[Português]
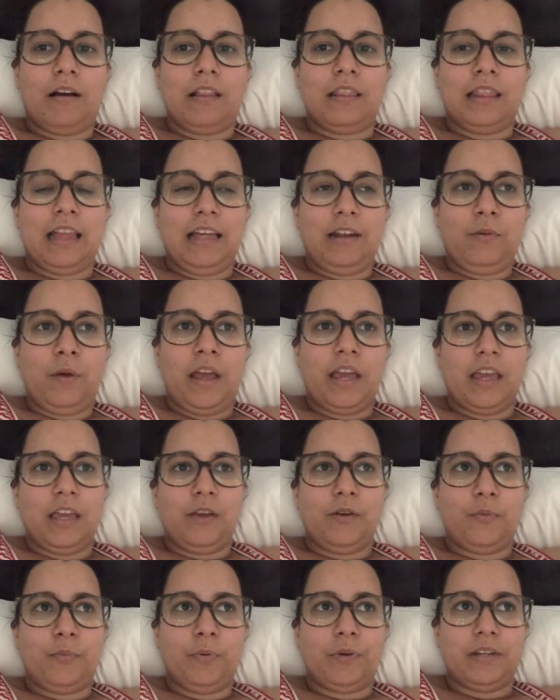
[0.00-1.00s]
Lá no
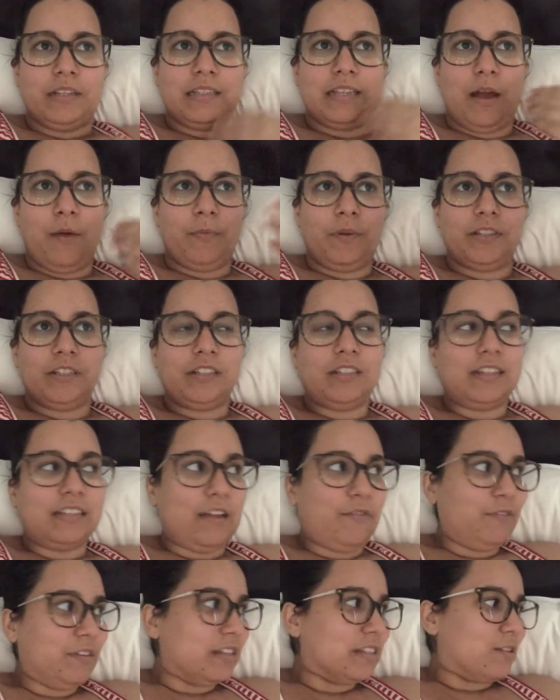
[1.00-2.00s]
Rio, por exemplo, a gente
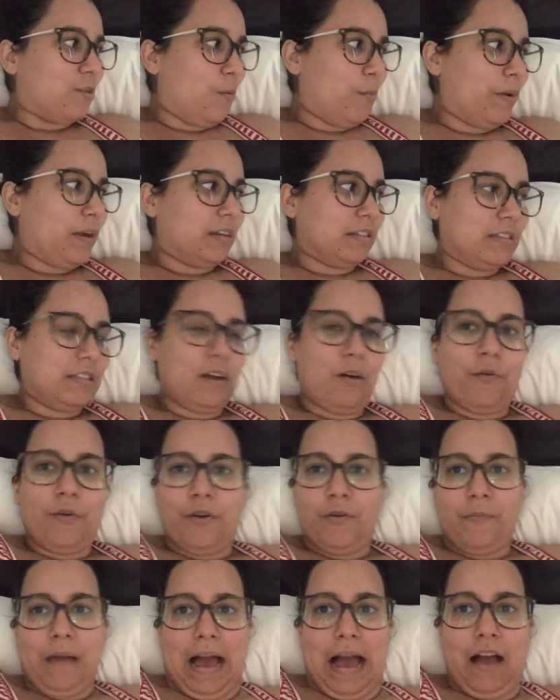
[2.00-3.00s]
até fez essa comparação,
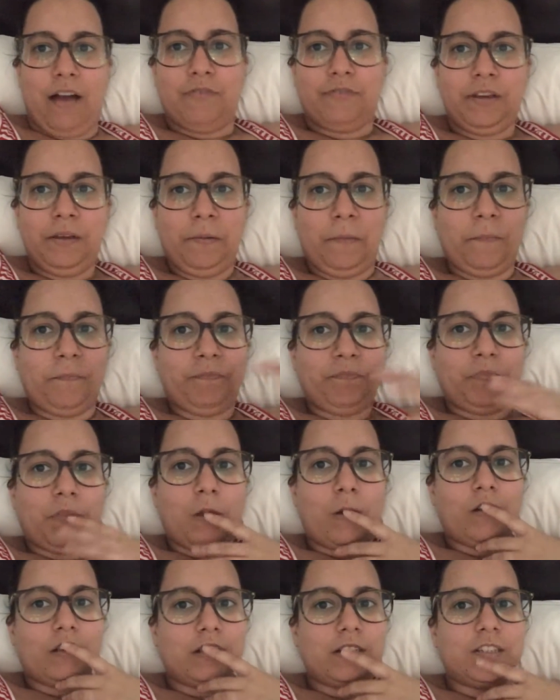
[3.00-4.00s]
eu e Marvin,
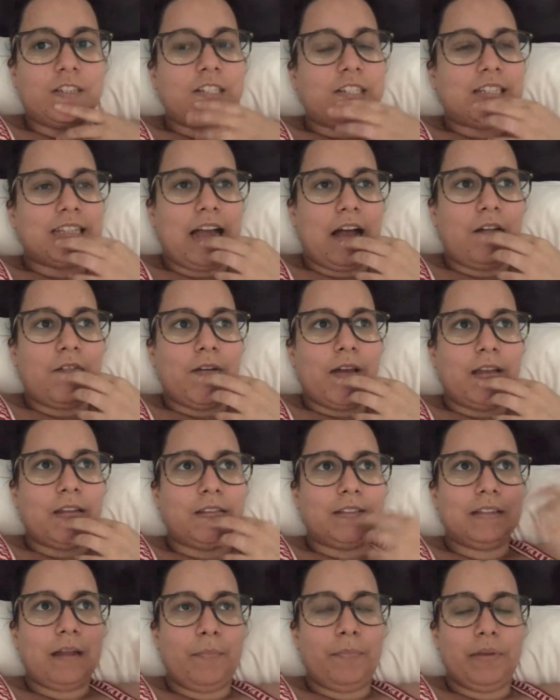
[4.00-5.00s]
quando a gente estava
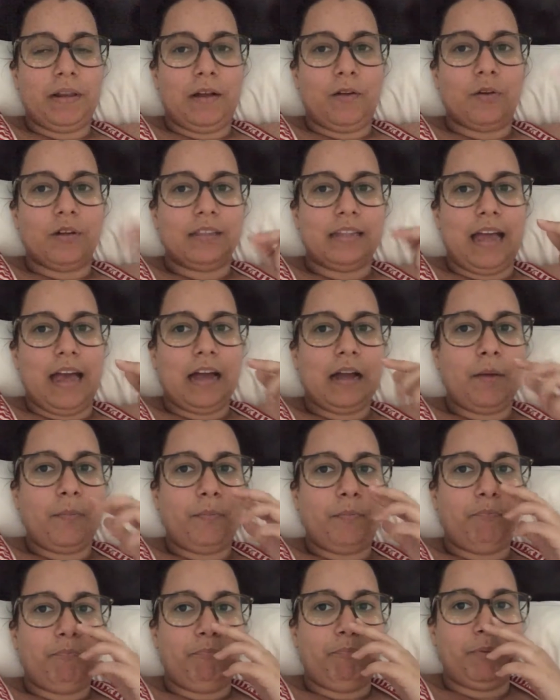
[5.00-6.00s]
indo da Pinacoteca
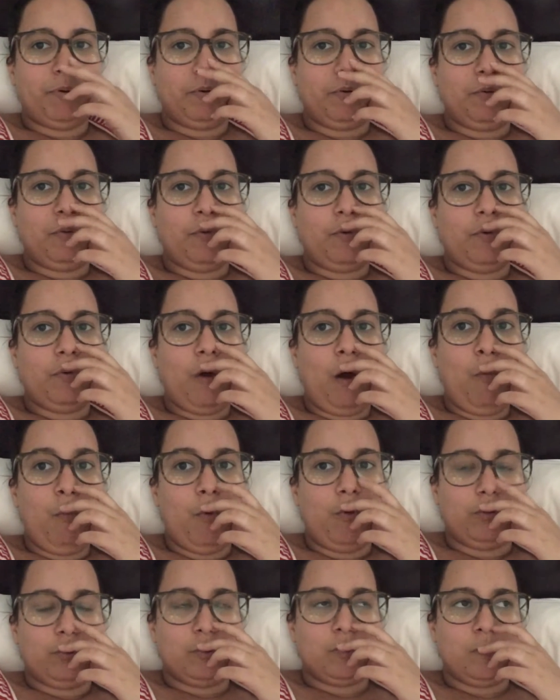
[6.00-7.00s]
pro
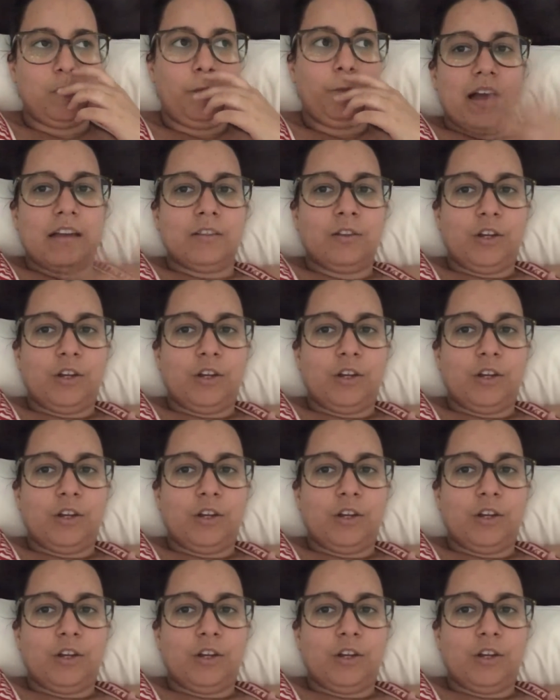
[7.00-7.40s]
almoço.